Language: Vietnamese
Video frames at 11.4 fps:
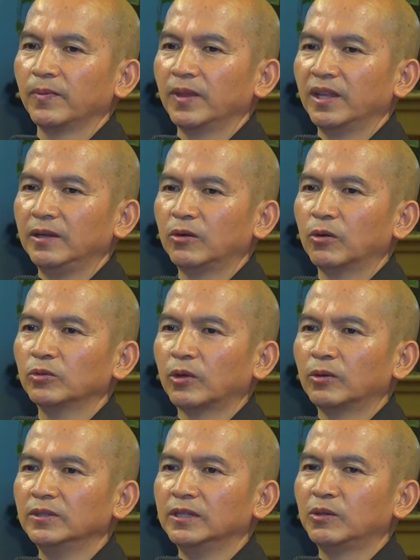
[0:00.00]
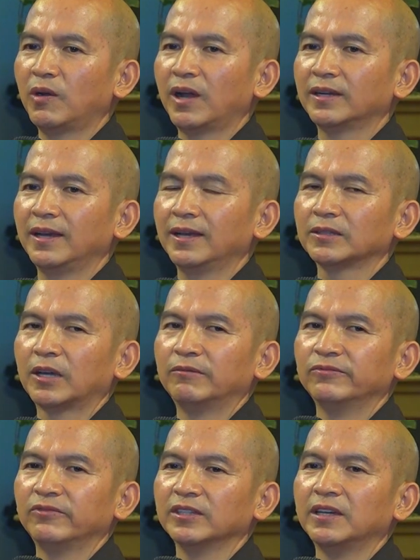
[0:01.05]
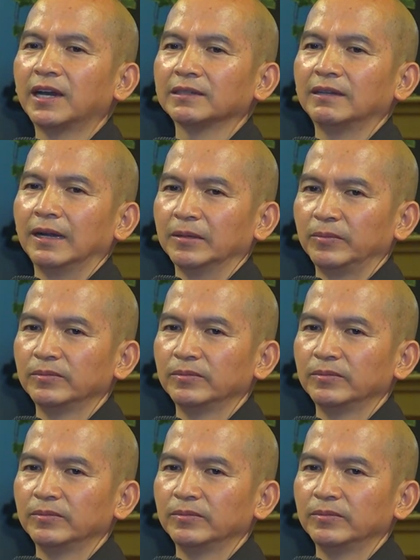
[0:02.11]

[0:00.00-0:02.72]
thì cụ Tổ Định Quang ghé thăm và dặn rằng: